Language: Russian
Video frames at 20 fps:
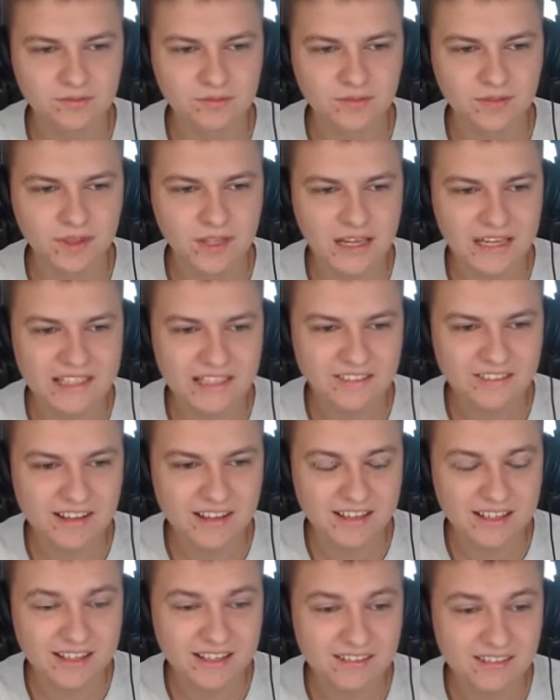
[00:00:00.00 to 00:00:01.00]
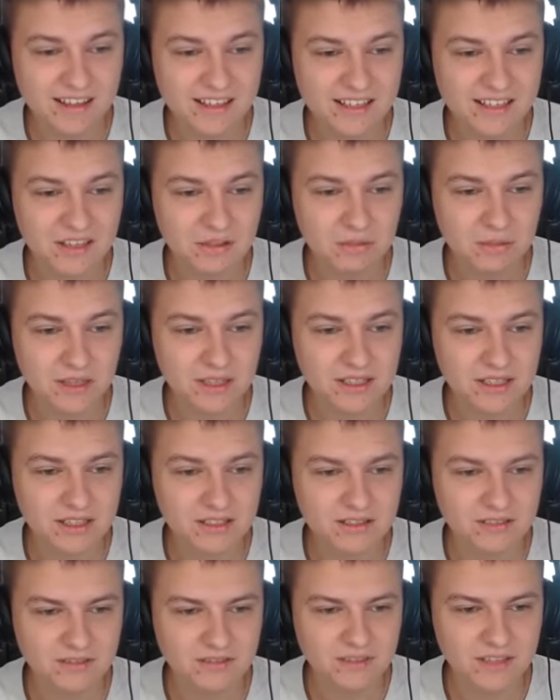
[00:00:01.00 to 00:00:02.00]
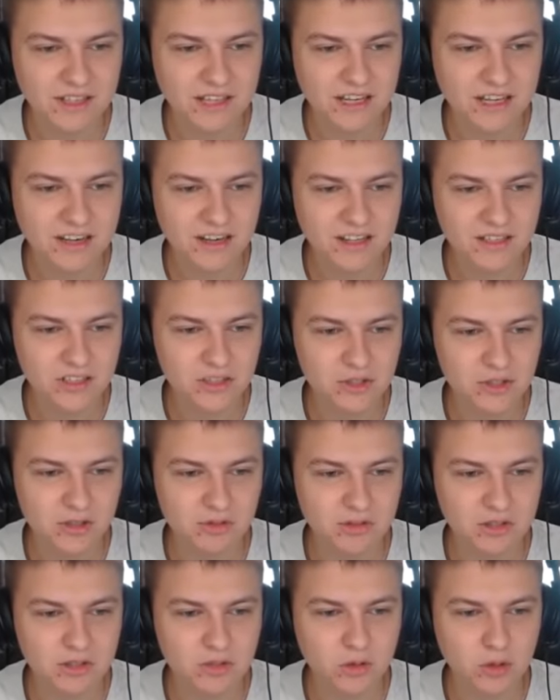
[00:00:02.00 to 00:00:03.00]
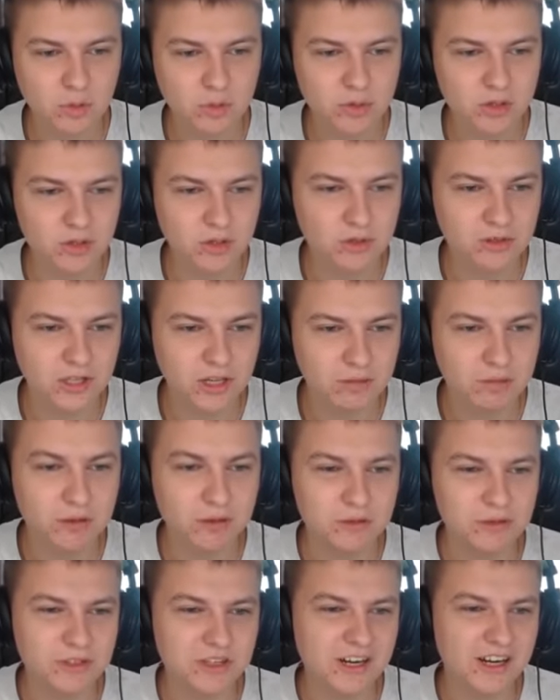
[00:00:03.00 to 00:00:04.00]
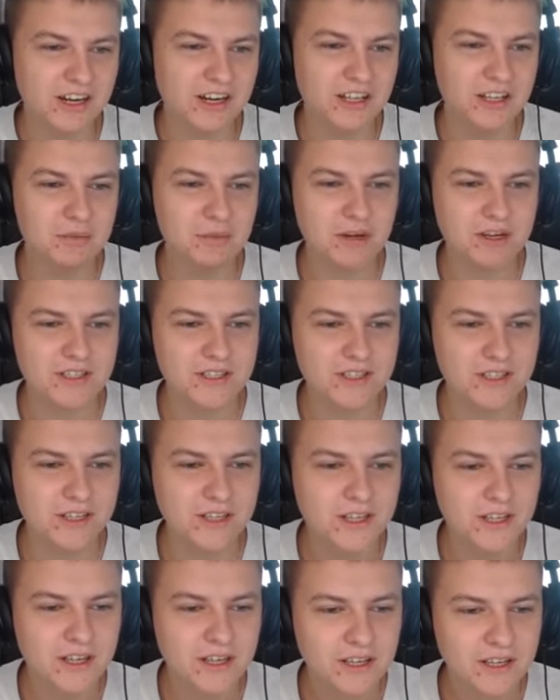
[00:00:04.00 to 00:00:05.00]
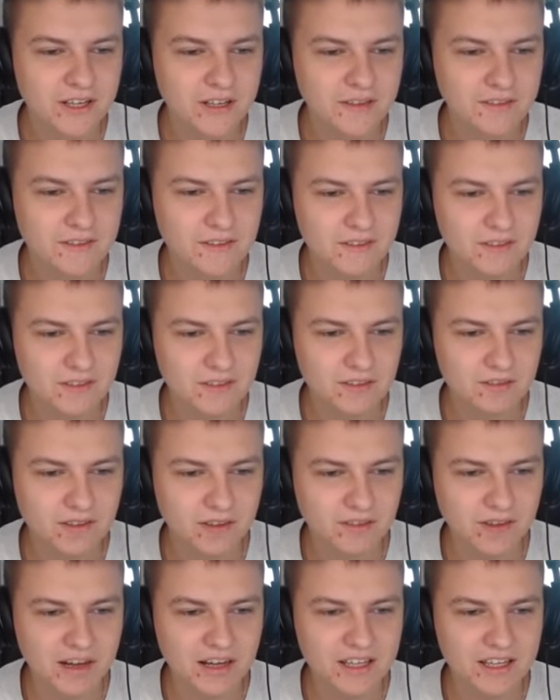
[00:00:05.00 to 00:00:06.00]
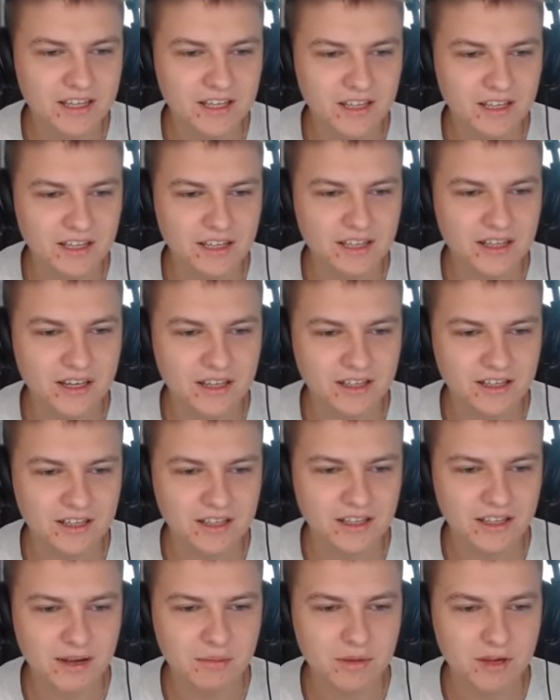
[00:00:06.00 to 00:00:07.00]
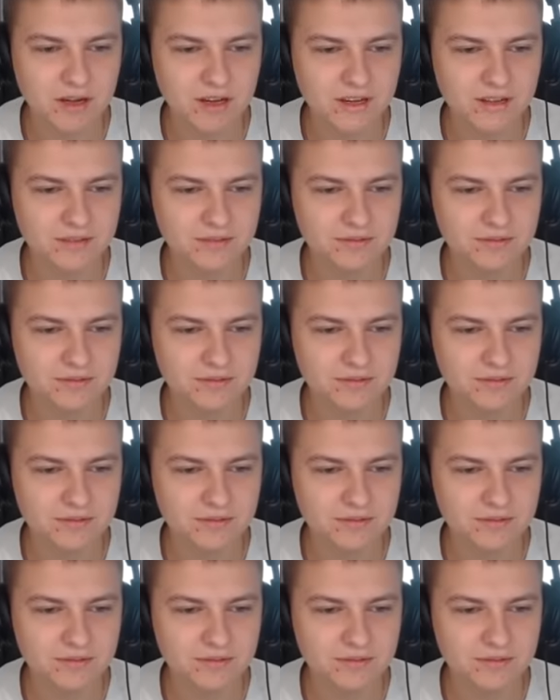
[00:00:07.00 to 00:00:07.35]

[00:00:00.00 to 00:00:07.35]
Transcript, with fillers: Так, давайте, давайте, ребята. Вы, наверное, рады, что я в Дискорд пришел. Так бы вот, реально не прошли. Две вальки Ой. на гиганта, нормально.